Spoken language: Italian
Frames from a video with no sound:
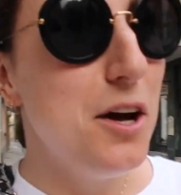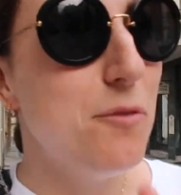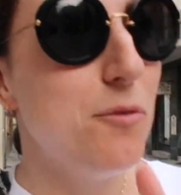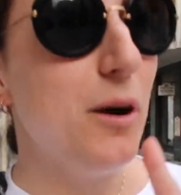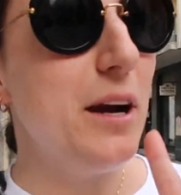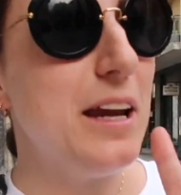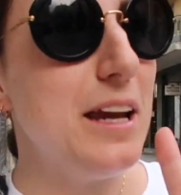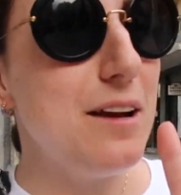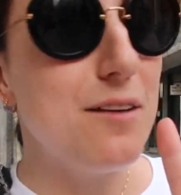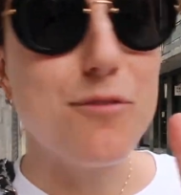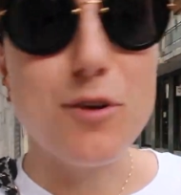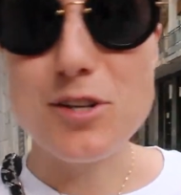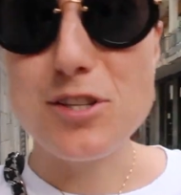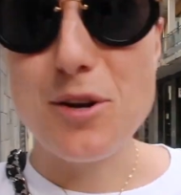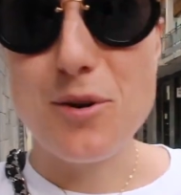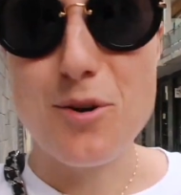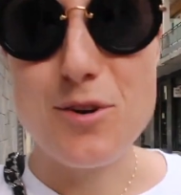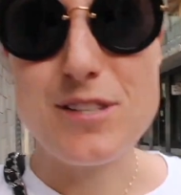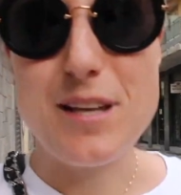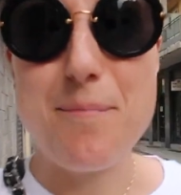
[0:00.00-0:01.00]
poi
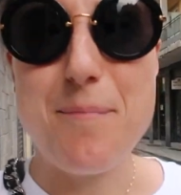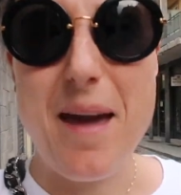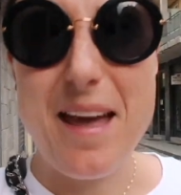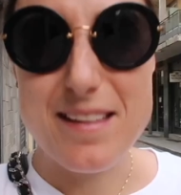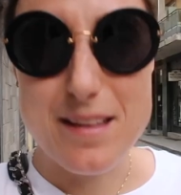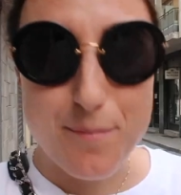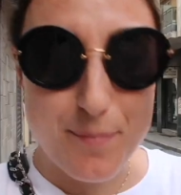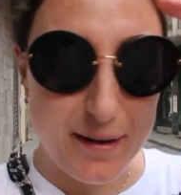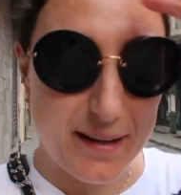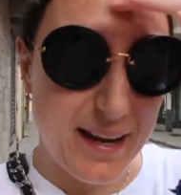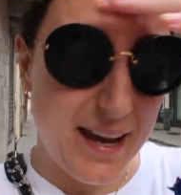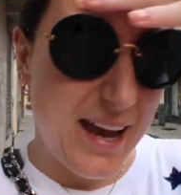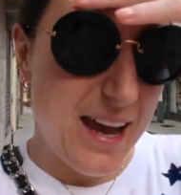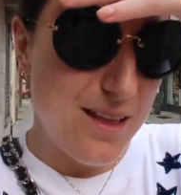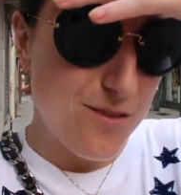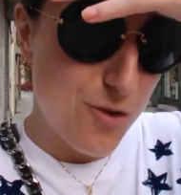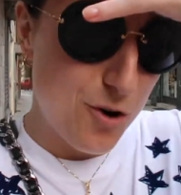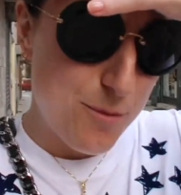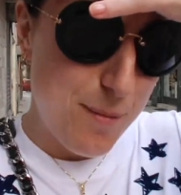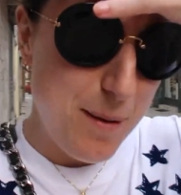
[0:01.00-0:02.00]
forse non lo sapete
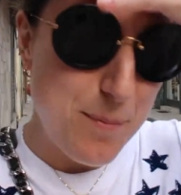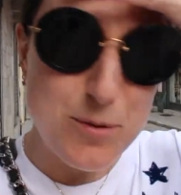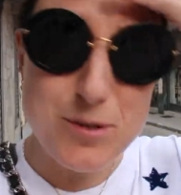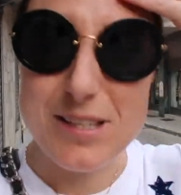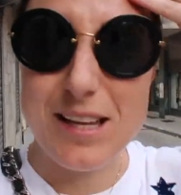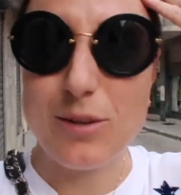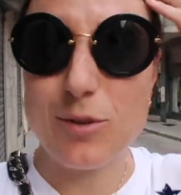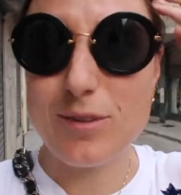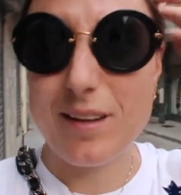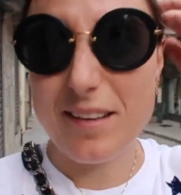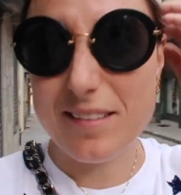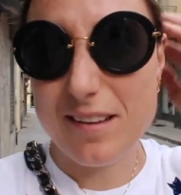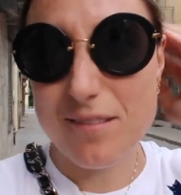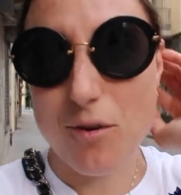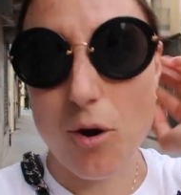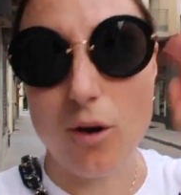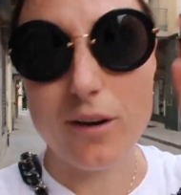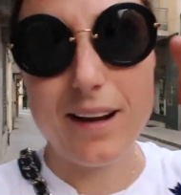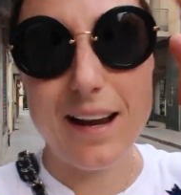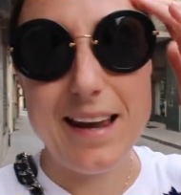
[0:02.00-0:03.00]
perché non ho mai postato tanti
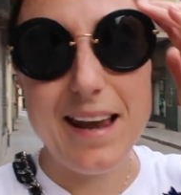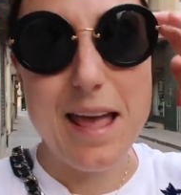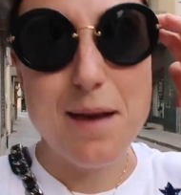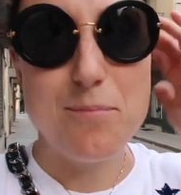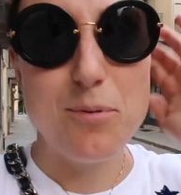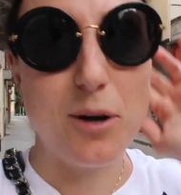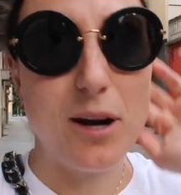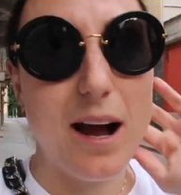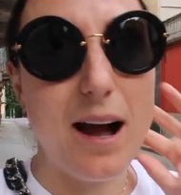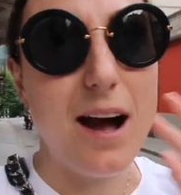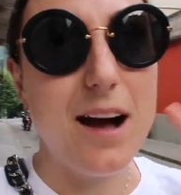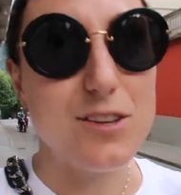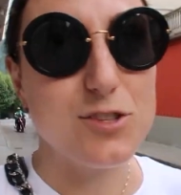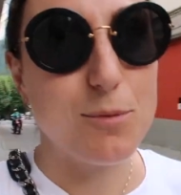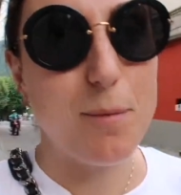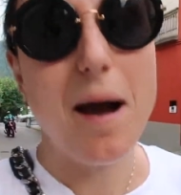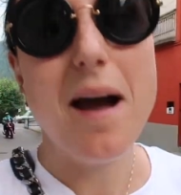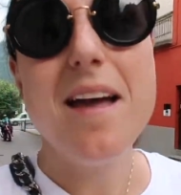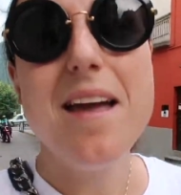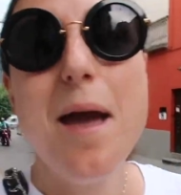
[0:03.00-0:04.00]
vlog all'epoca
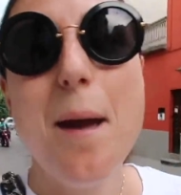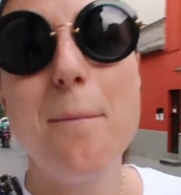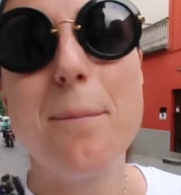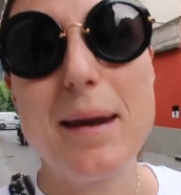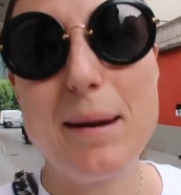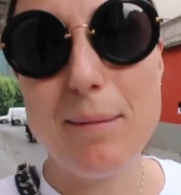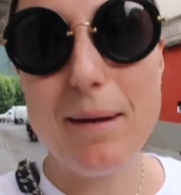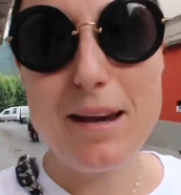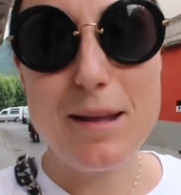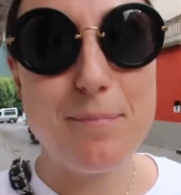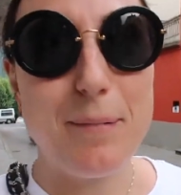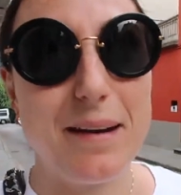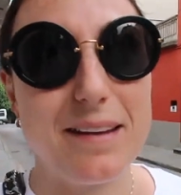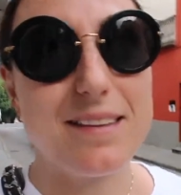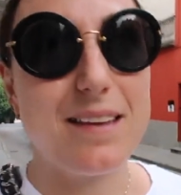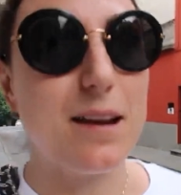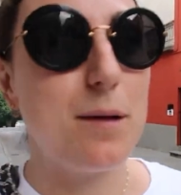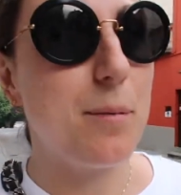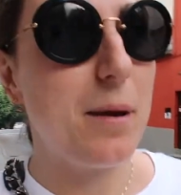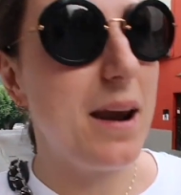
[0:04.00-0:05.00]
insomma prima di
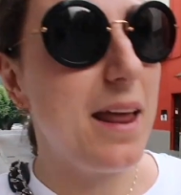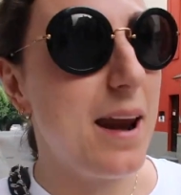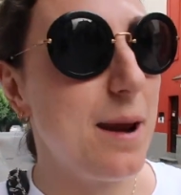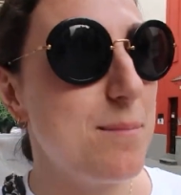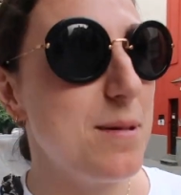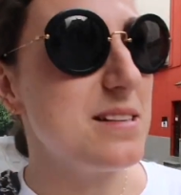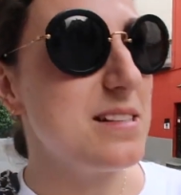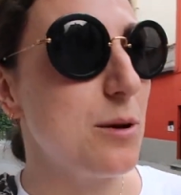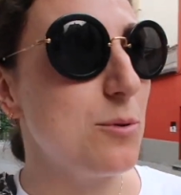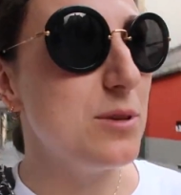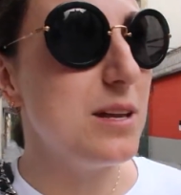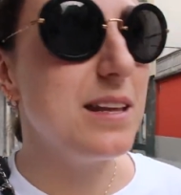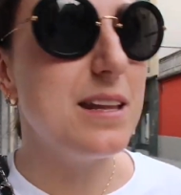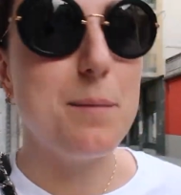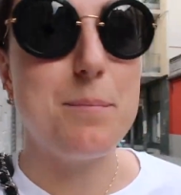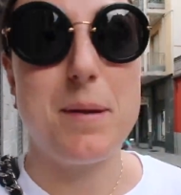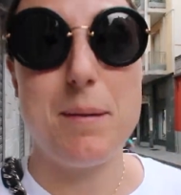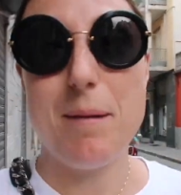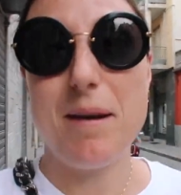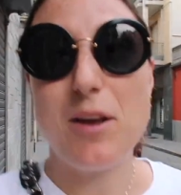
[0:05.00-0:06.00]
partire per l'Arabia
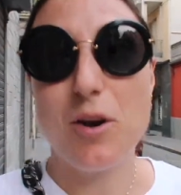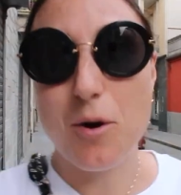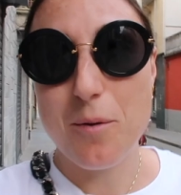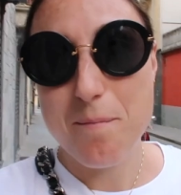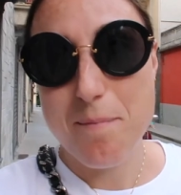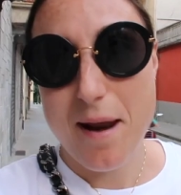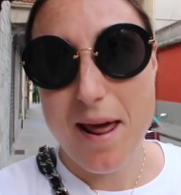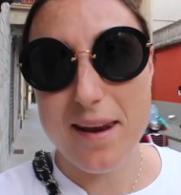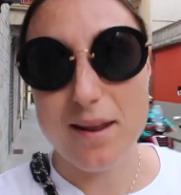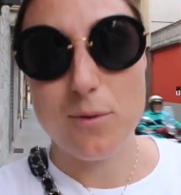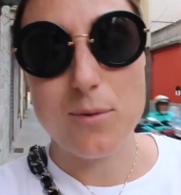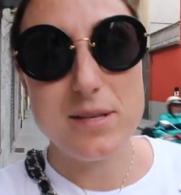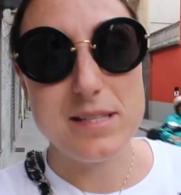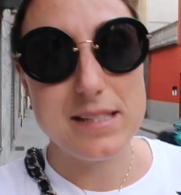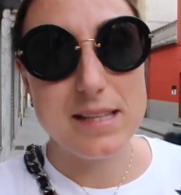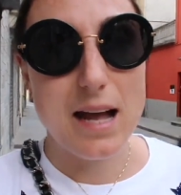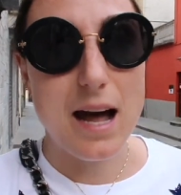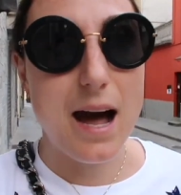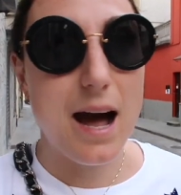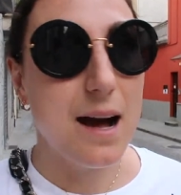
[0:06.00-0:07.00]
Saudita e prima di comprare
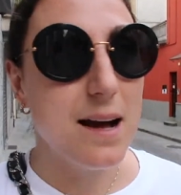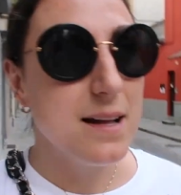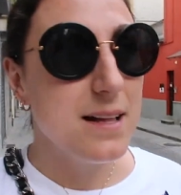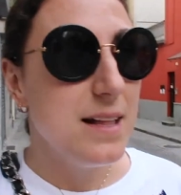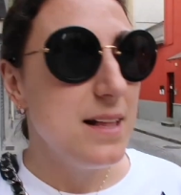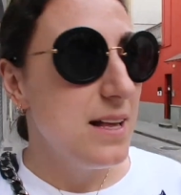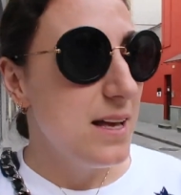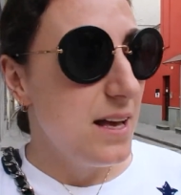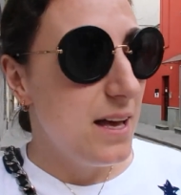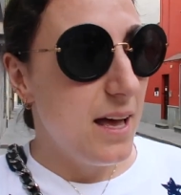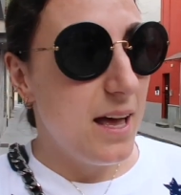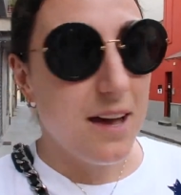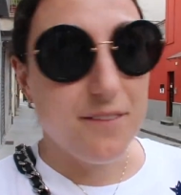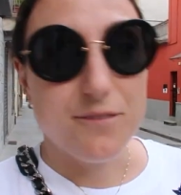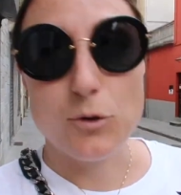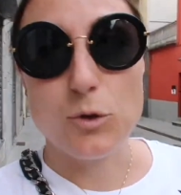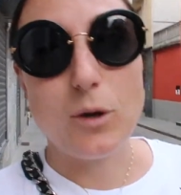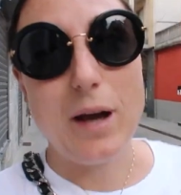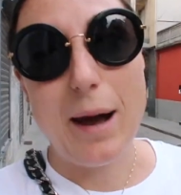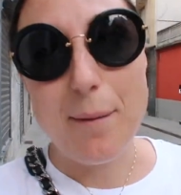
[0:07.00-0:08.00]
questa eh,
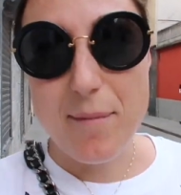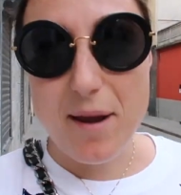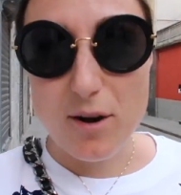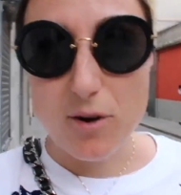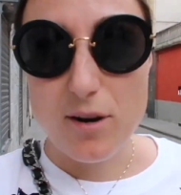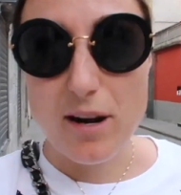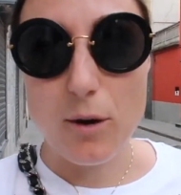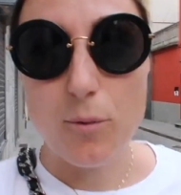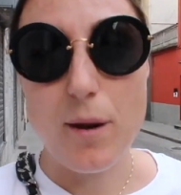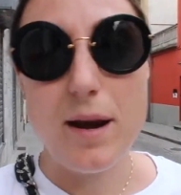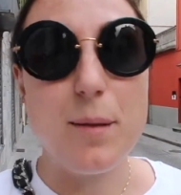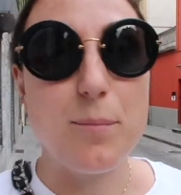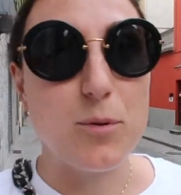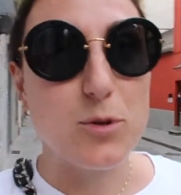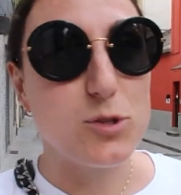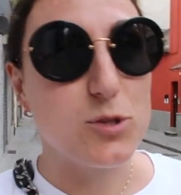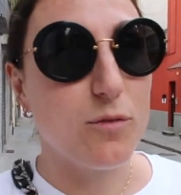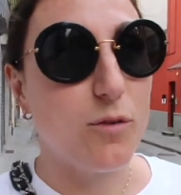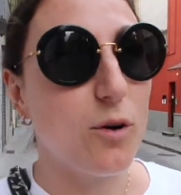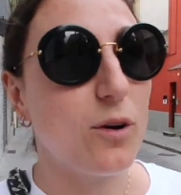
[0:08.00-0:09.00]
fotocamera con la quale
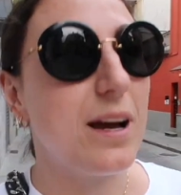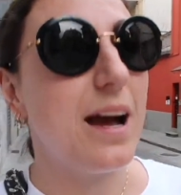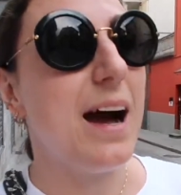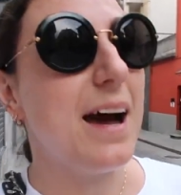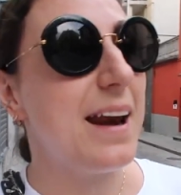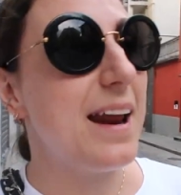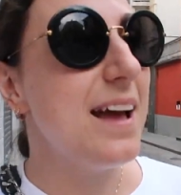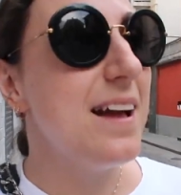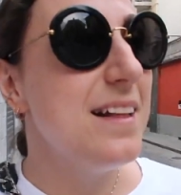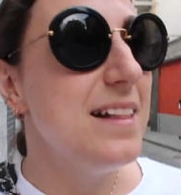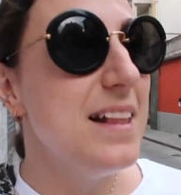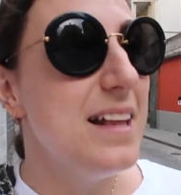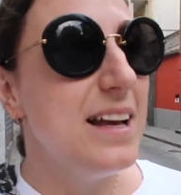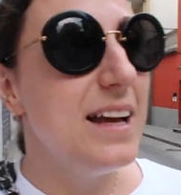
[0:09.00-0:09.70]
posso vloggare